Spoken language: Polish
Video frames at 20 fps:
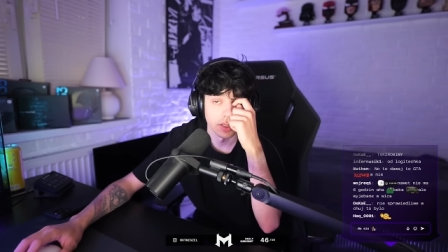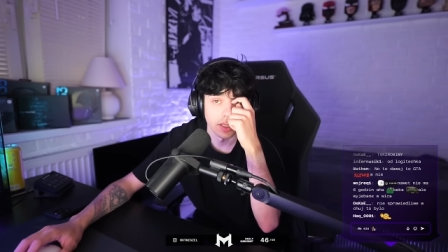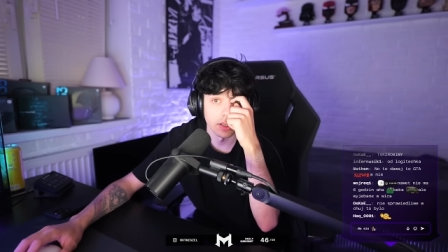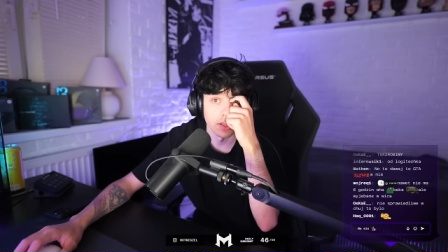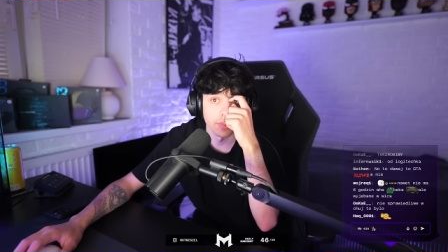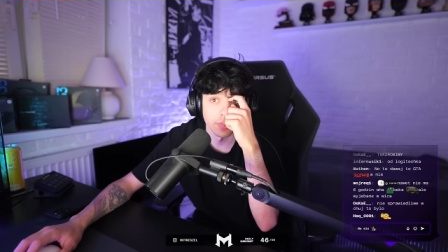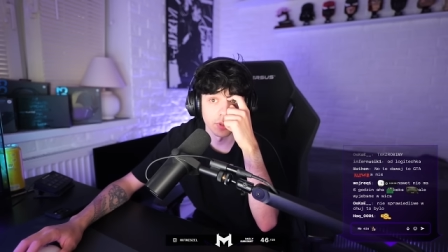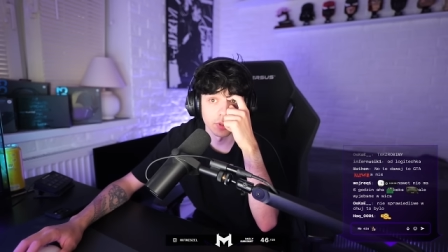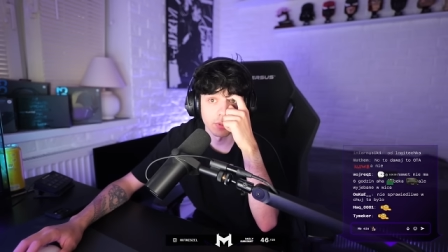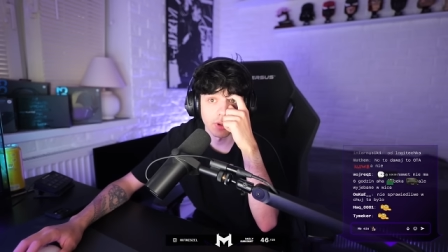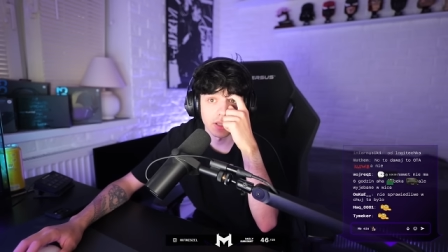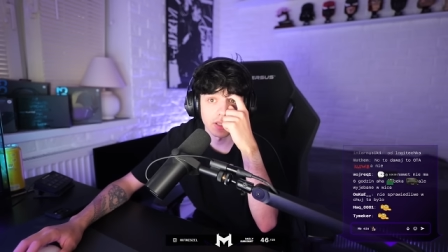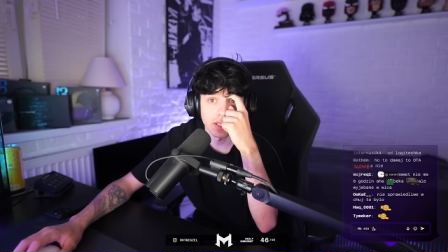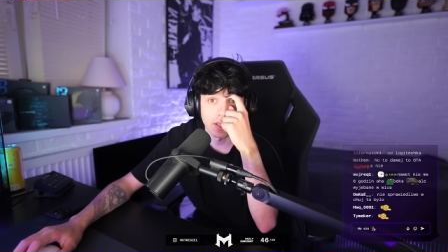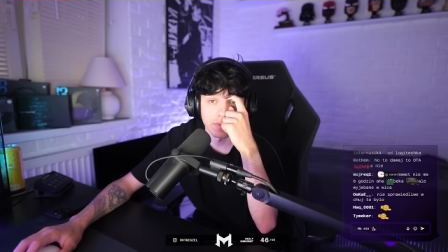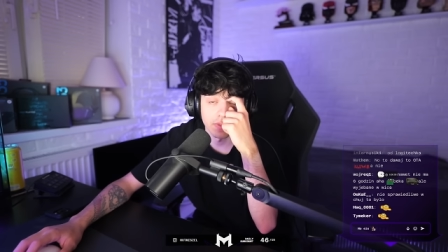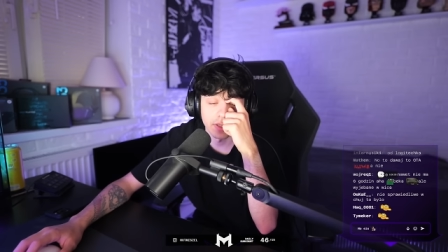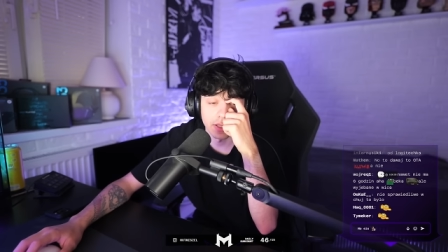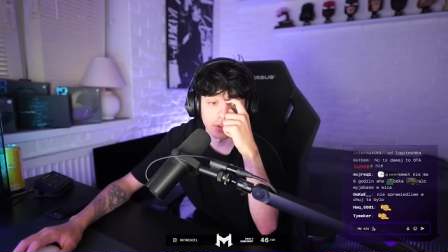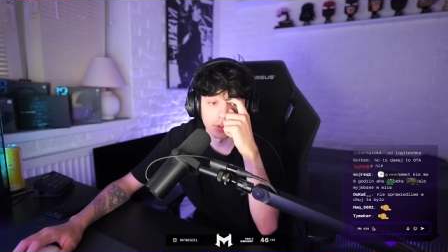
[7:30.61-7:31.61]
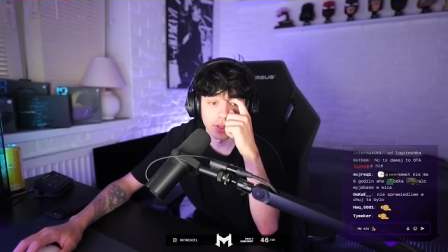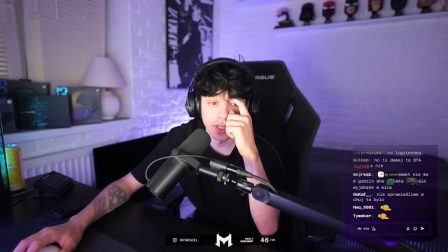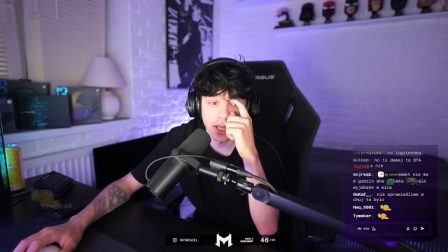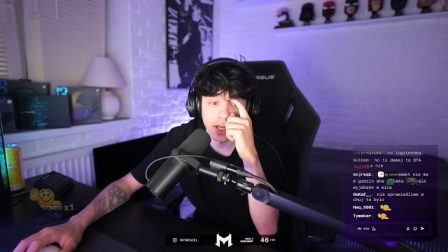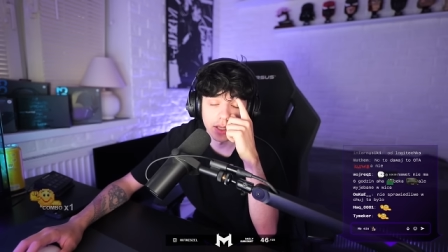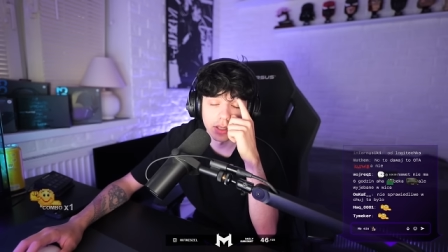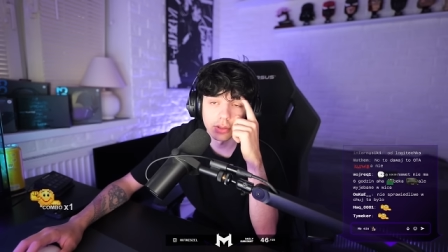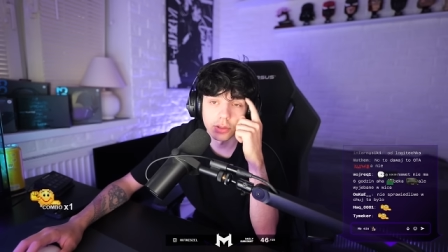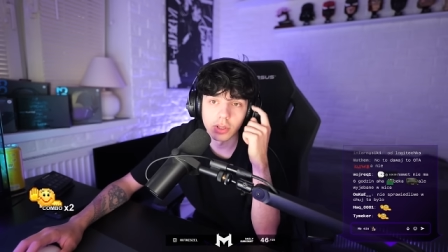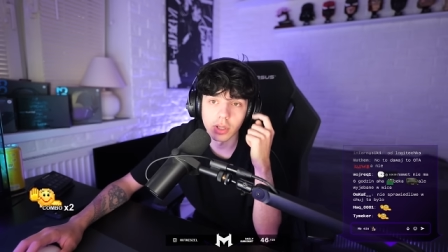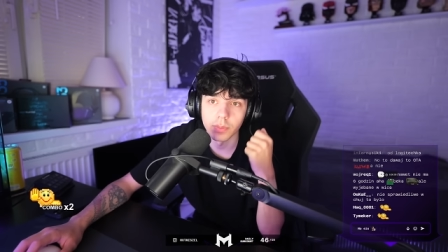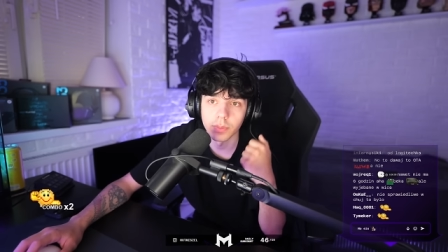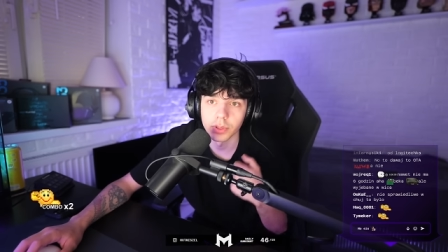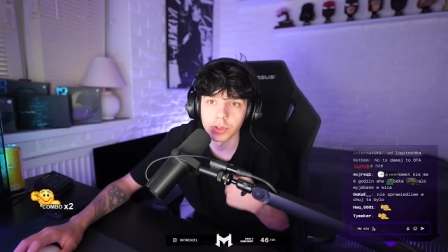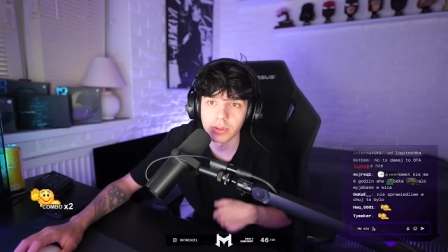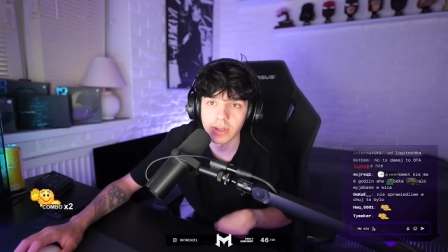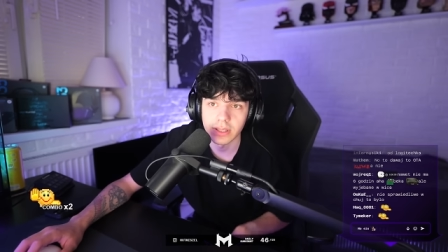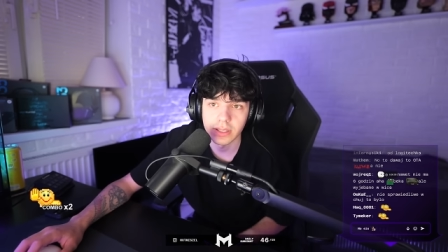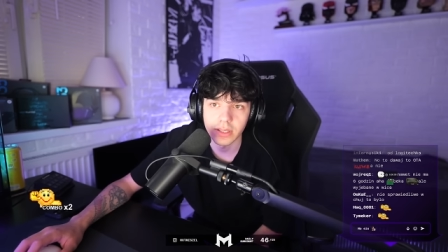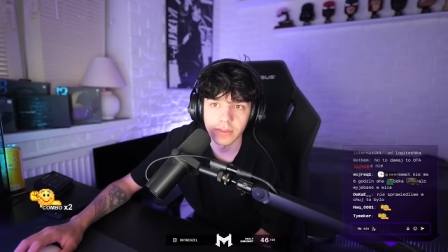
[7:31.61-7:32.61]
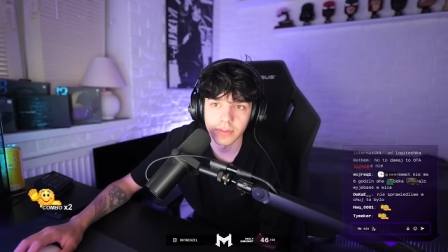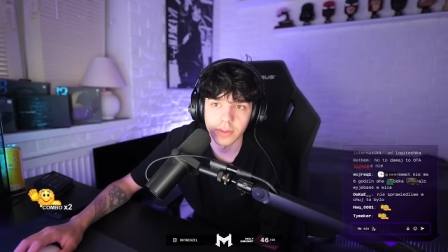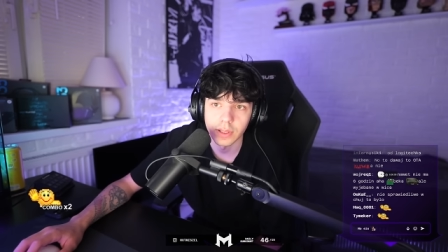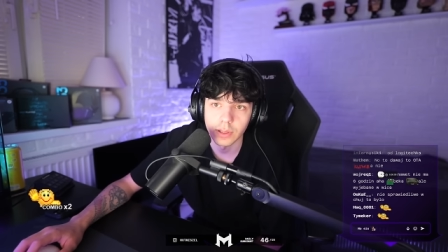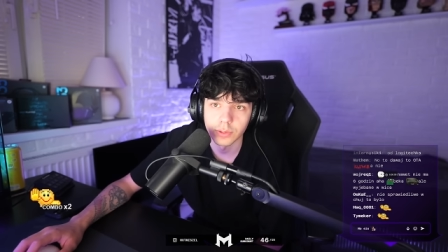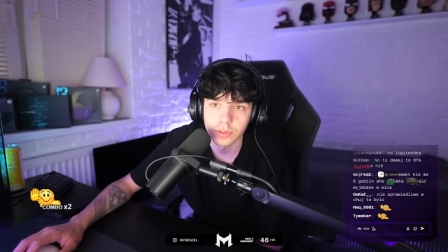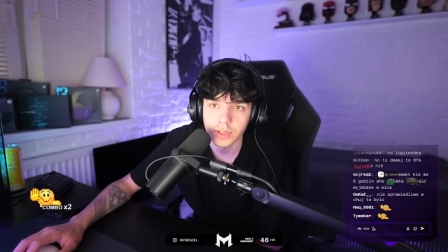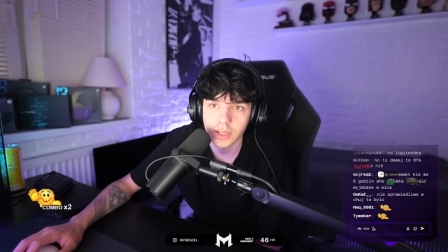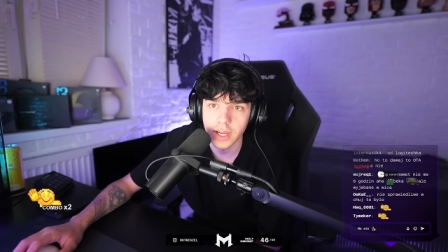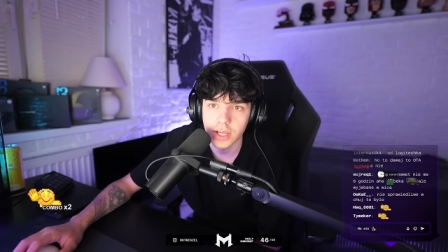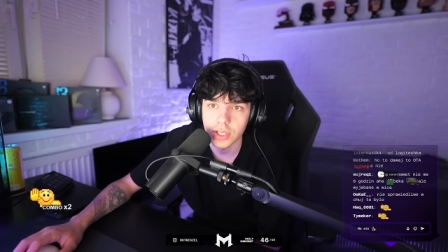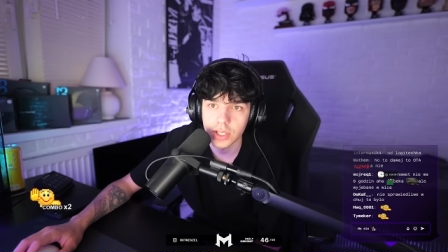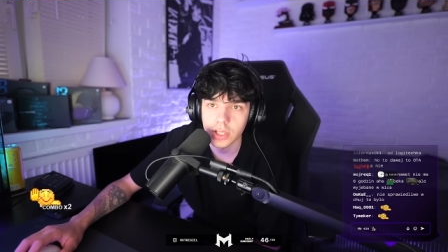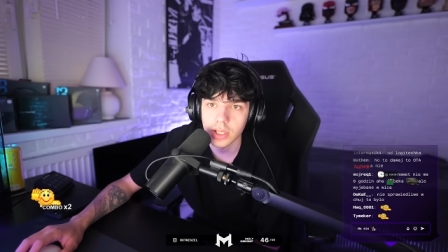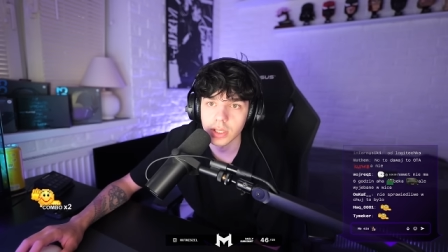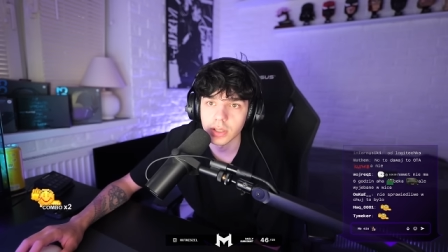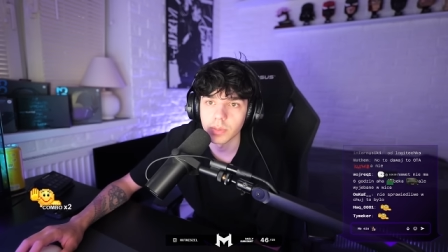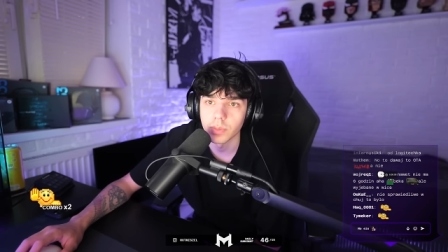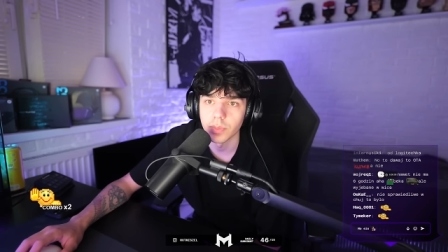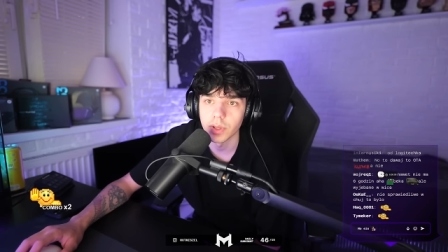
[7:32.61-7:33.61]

jedną podkładkę wygrał Teli, drugą podkładkę wygrał Tredzik,